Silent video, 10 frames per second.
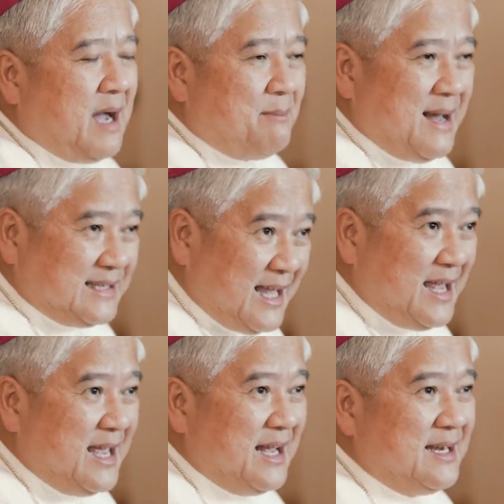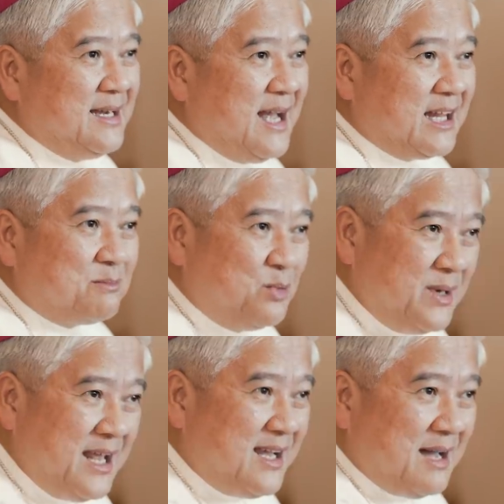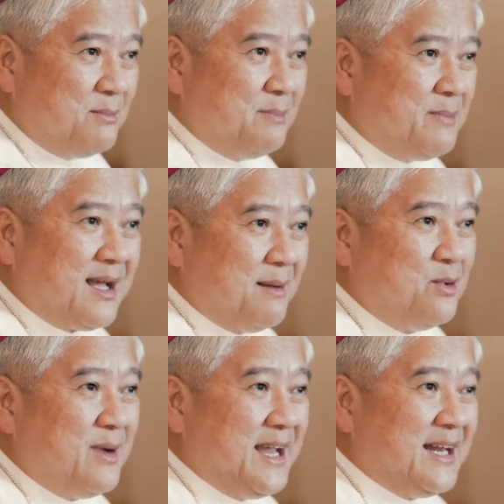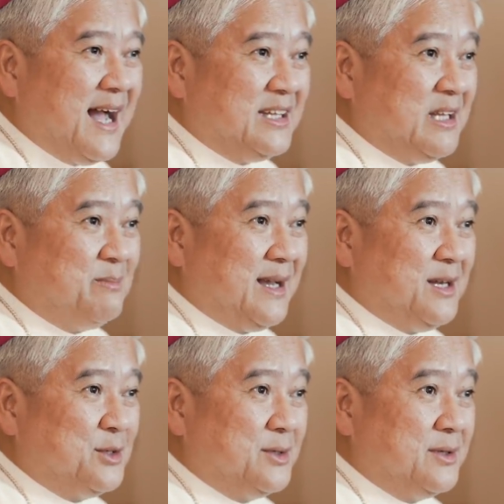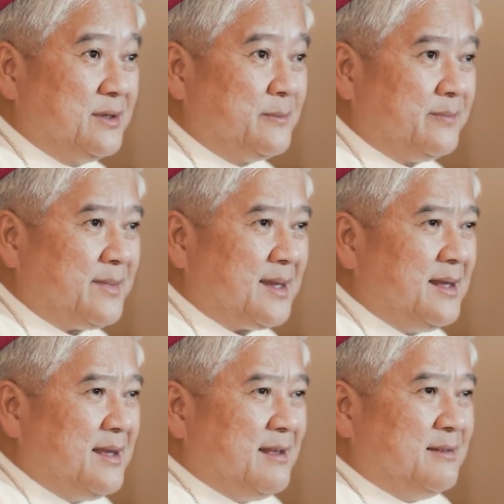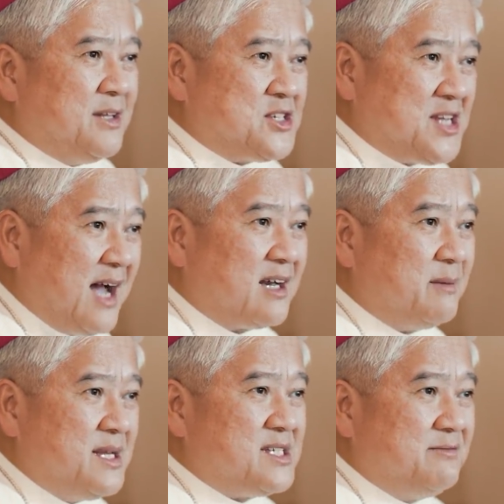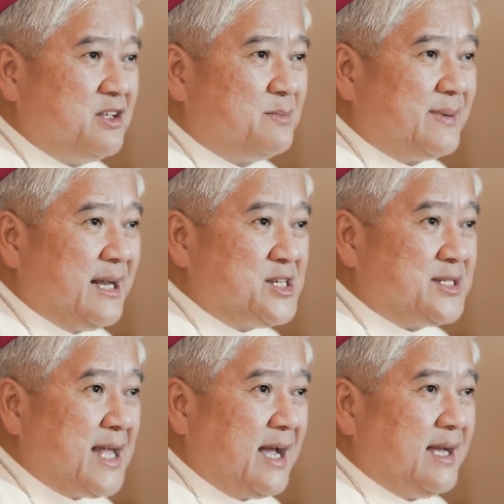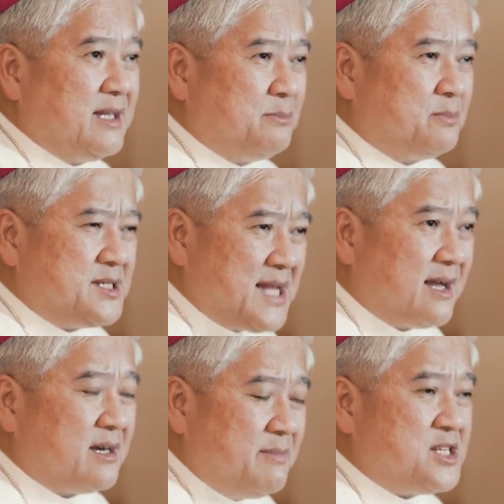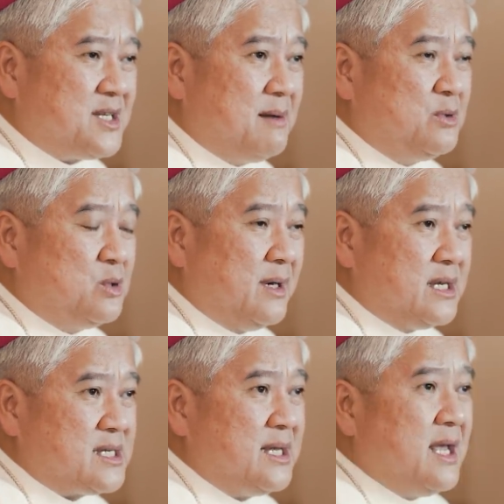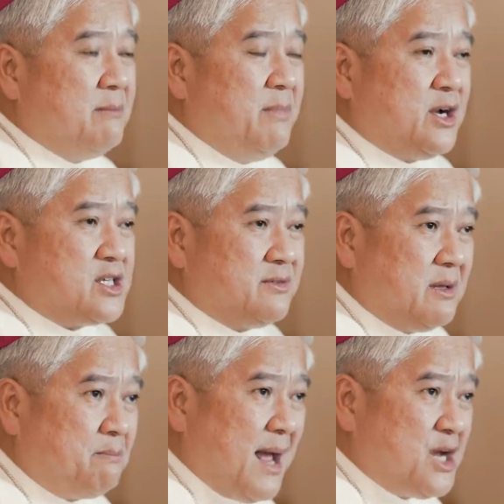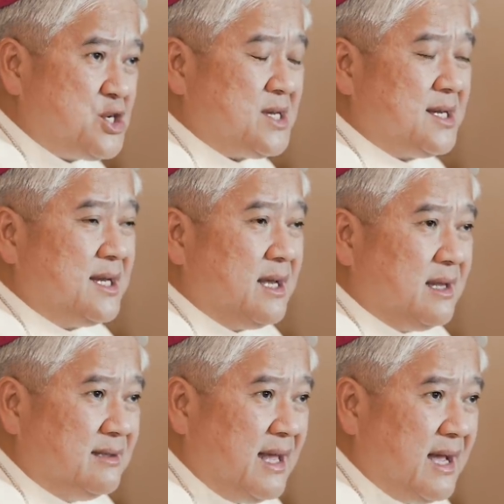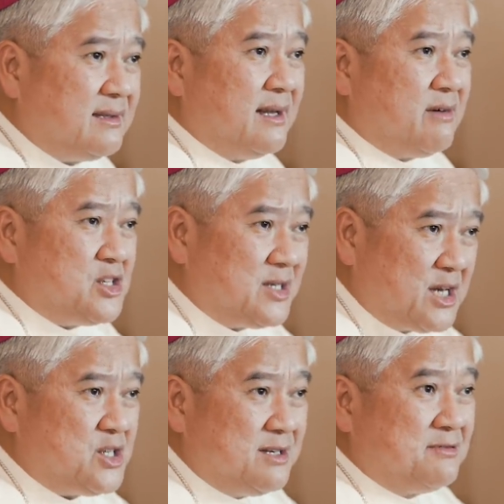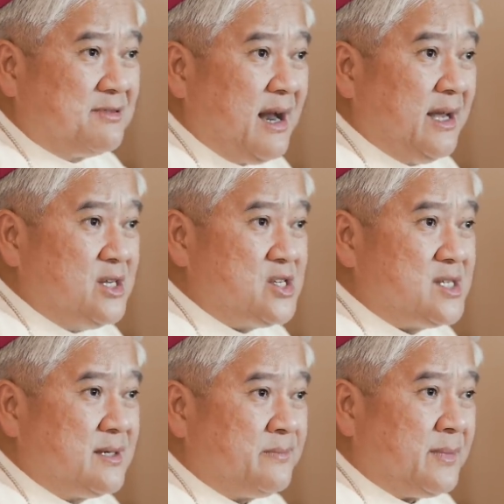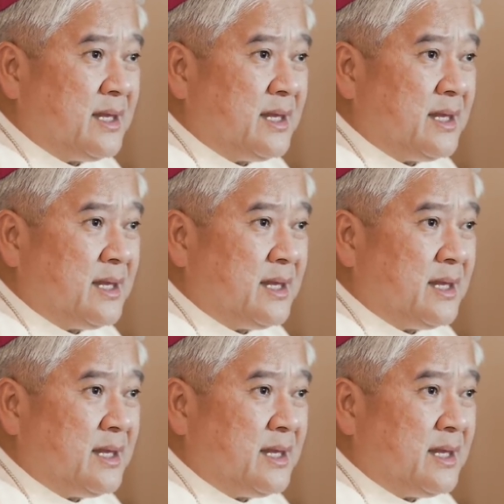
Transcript: kamatayan, at muling pagkabuhay ng ating Panginoon. The sacraments have no price tag and the sacraments come to us because of the passion, death, and resurrection of Christ.